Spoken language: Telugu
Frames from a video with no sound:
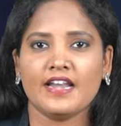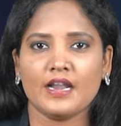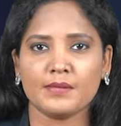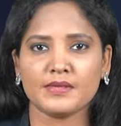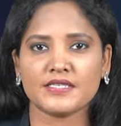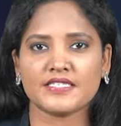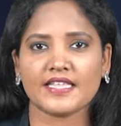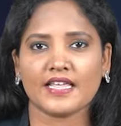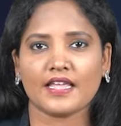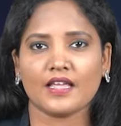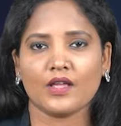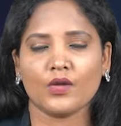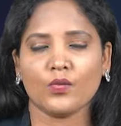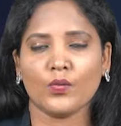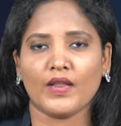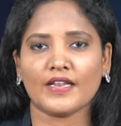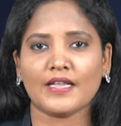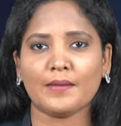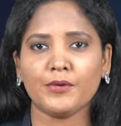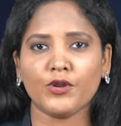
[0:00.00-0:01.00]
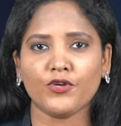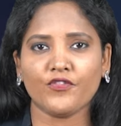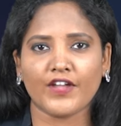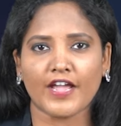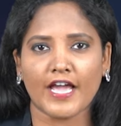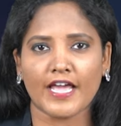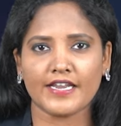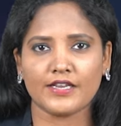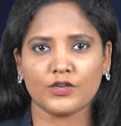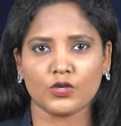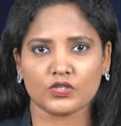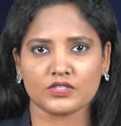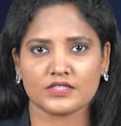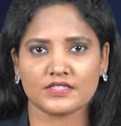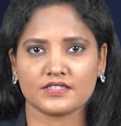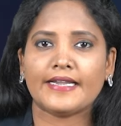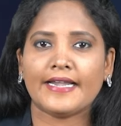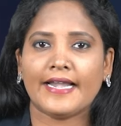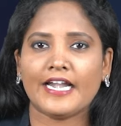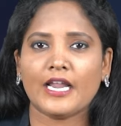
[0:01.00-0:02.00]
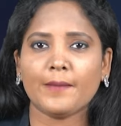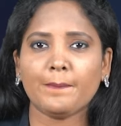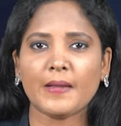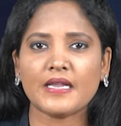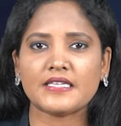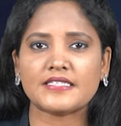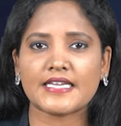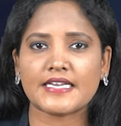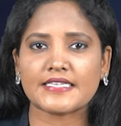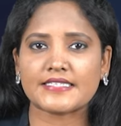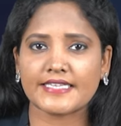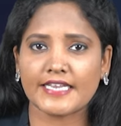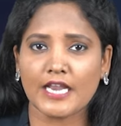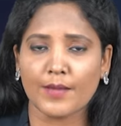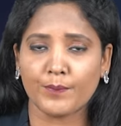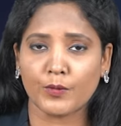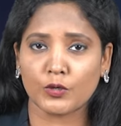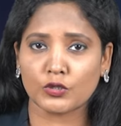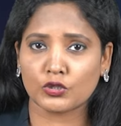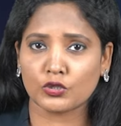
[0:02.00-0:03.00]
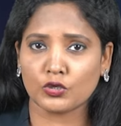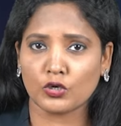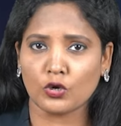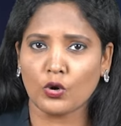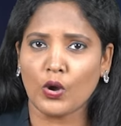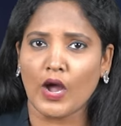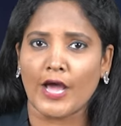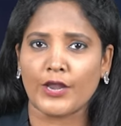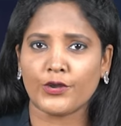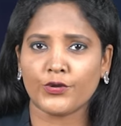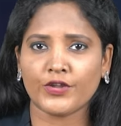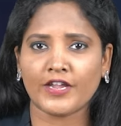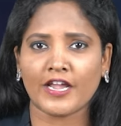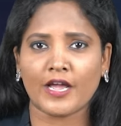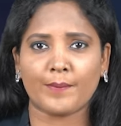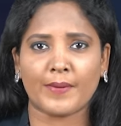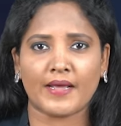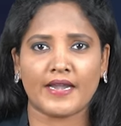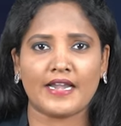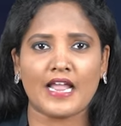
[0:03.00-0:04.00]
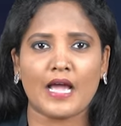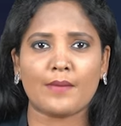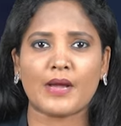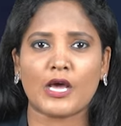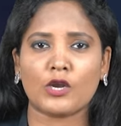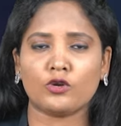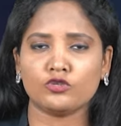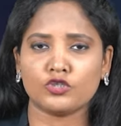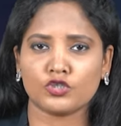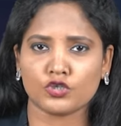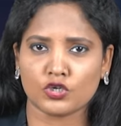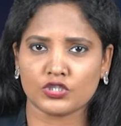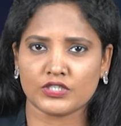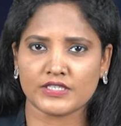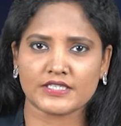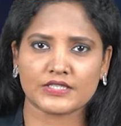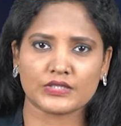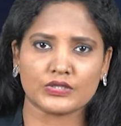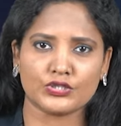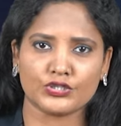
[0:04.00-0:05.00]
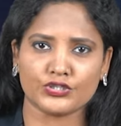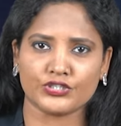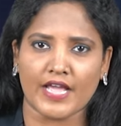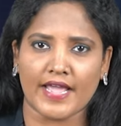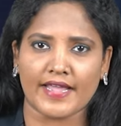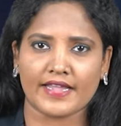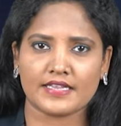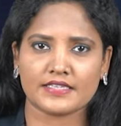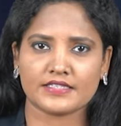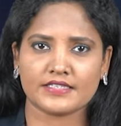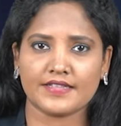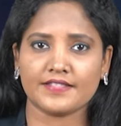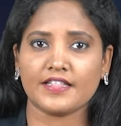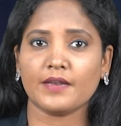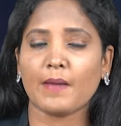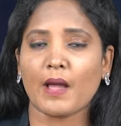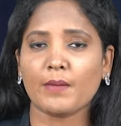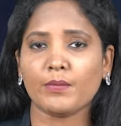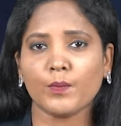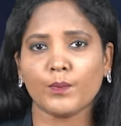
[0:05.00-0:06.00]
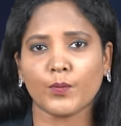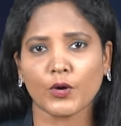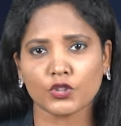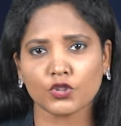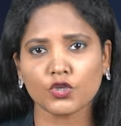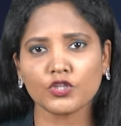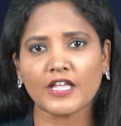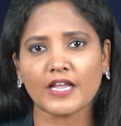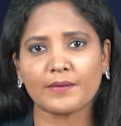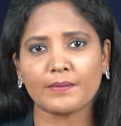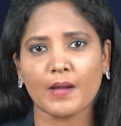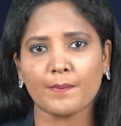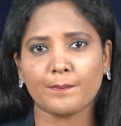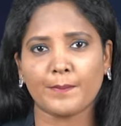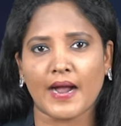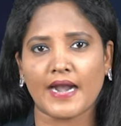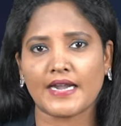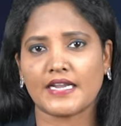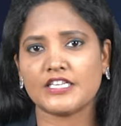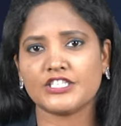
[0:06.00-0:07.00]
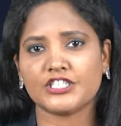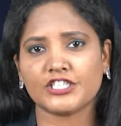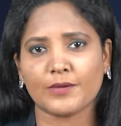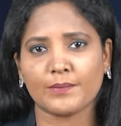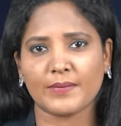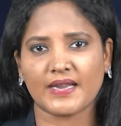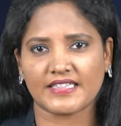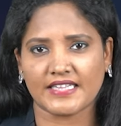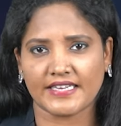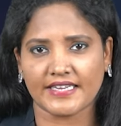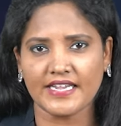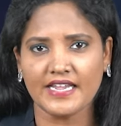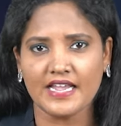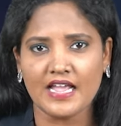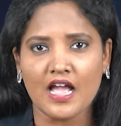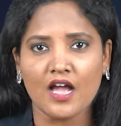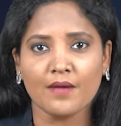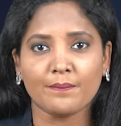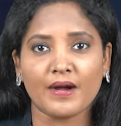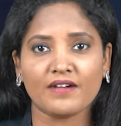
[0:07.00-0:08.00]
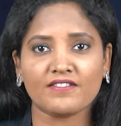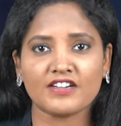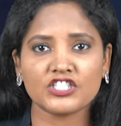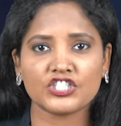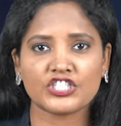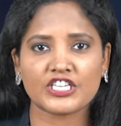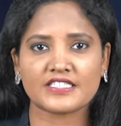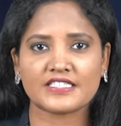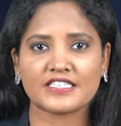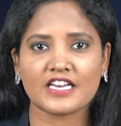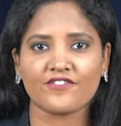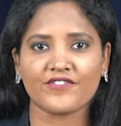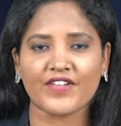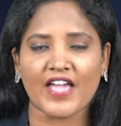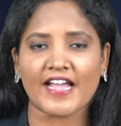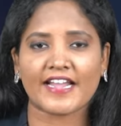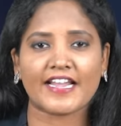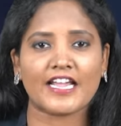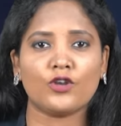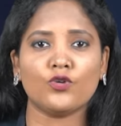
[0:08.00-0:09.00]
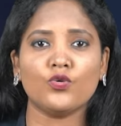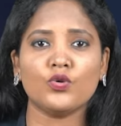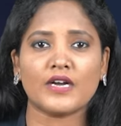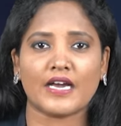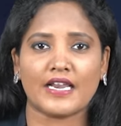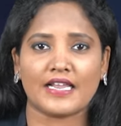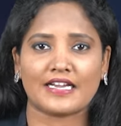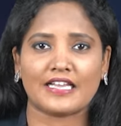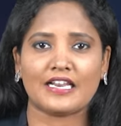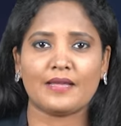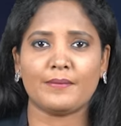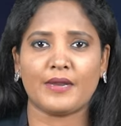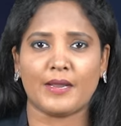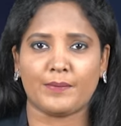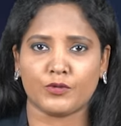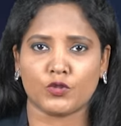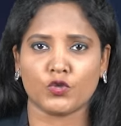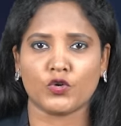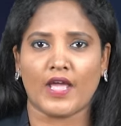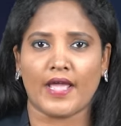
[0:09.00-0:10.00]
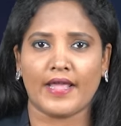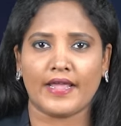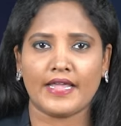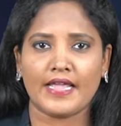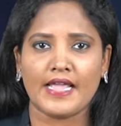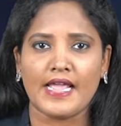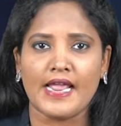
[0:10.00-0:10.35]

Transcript: నమస్తే వెల్కమ్ టు విహారీ న్యూస్ టీడీపీ జనసేన పొత్తుల్లో అనూహ్య పరిణామాలు చోటు చేసుకుంటున్నాయి చంద్రబాబు పొత్తు ధర్మం పాటించడం లేదని పవన్ చేసిన వ్యాఖ్యలు కలకలం రేపుతున్నాయి